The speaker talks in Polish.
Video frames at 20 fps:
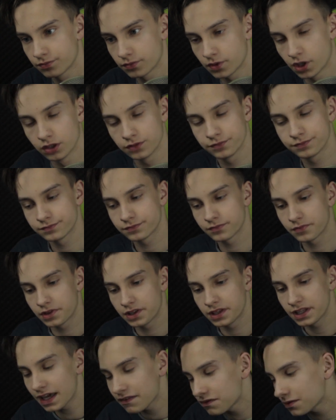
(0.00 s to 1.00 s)
No,
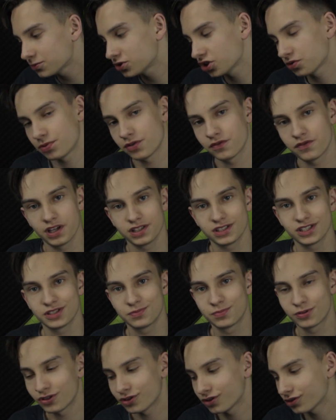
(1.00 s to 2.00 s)
nie wiem co
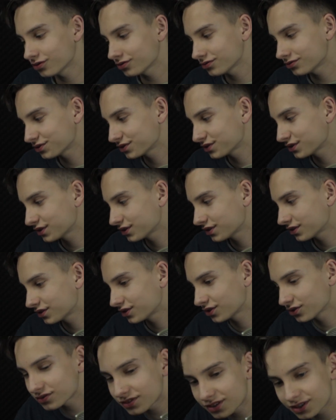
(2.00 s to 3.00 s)
powiedzieć, bo...
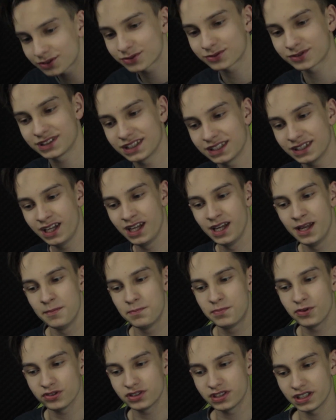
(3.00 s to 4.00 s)
No kurde,
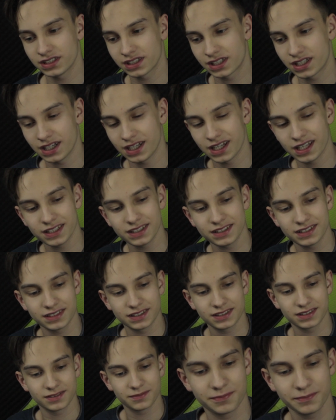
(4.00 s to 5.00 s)
piosenka...
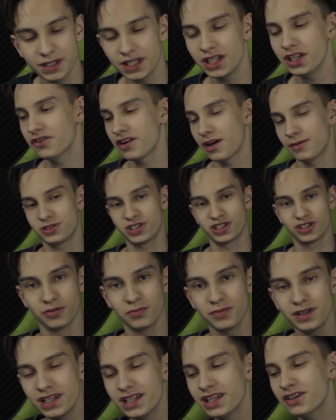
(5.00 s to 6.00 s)
Myliłem się, no
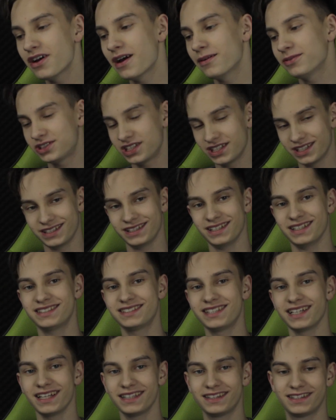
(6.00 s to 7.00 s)
myliłem się,
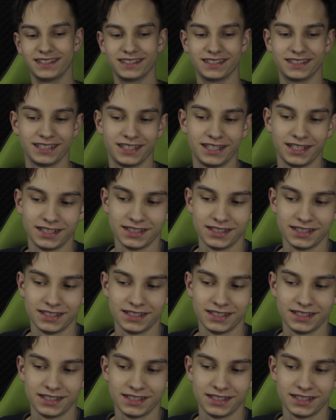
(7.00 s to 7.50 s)
niestety.